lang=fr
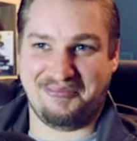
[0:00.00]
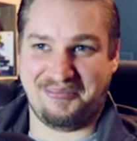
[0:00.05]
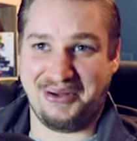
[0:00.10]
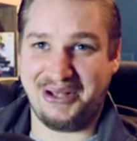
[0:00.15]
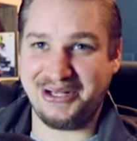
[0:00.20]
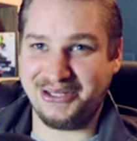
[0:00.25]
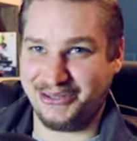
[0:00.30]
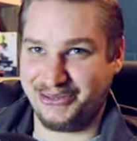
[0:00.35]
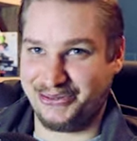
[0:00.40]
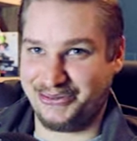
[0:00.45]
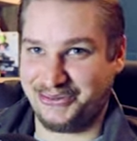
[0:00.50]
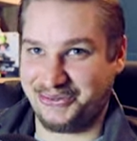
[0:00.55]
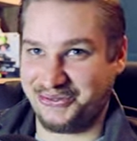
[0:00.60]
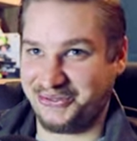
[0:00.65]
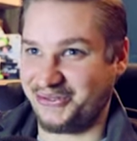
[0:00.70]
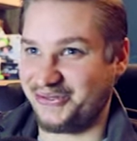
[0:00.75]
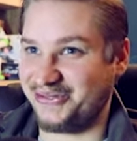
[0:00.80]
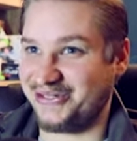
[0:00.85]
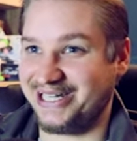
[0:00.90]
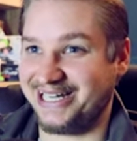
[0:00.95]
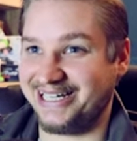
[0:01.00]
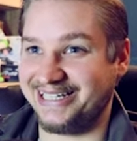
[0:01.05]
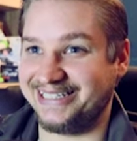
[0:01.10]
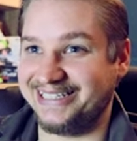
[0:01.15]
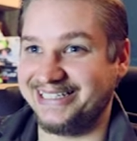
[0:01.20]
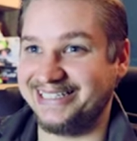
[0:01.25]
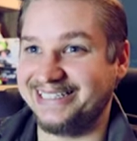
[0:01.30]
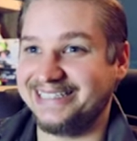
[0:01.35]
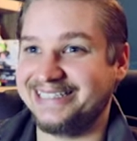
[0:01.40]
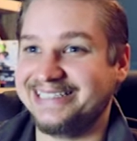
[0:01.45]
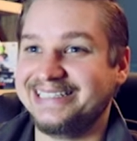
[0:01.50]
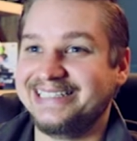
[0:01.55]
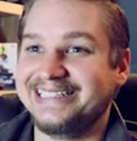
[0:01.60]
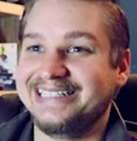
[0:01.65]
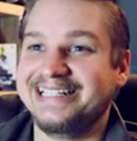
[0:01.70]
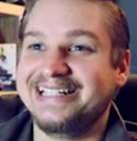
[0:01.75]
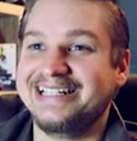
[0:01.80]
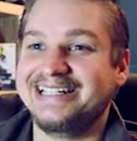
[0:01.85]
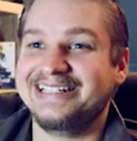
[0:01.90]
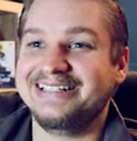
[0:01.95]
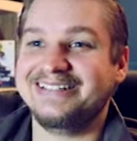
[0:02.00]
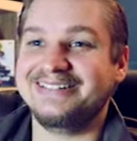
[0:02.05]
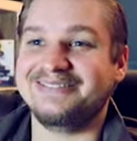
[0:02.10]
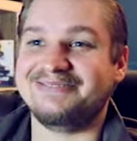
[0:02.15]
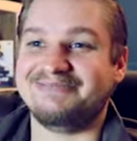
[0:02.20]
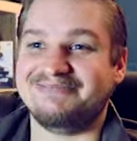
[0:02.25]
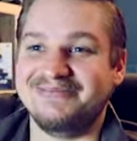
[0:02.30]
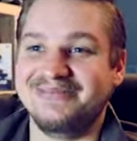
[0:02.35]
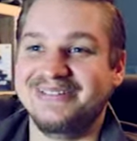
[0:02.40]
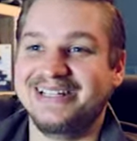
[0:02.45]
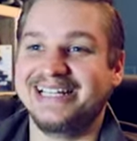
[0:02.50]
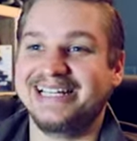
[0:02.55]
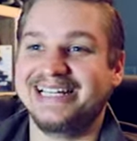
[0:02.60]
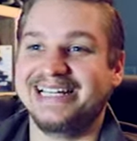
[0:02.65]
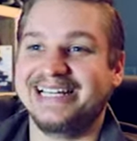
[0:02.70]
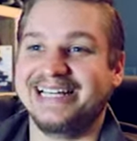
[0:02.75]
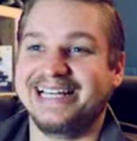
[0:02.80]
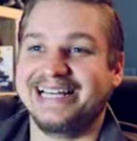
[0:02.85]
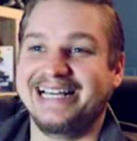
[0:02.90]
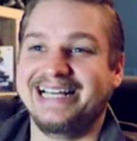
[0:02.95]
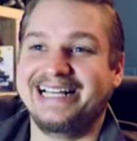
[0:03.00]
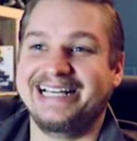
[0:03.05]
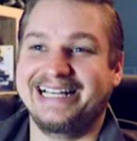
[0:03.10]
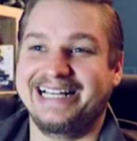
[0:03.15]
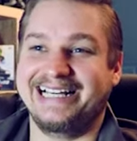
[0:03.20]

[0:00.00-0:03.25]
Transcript: pas sûr de regarder, mais...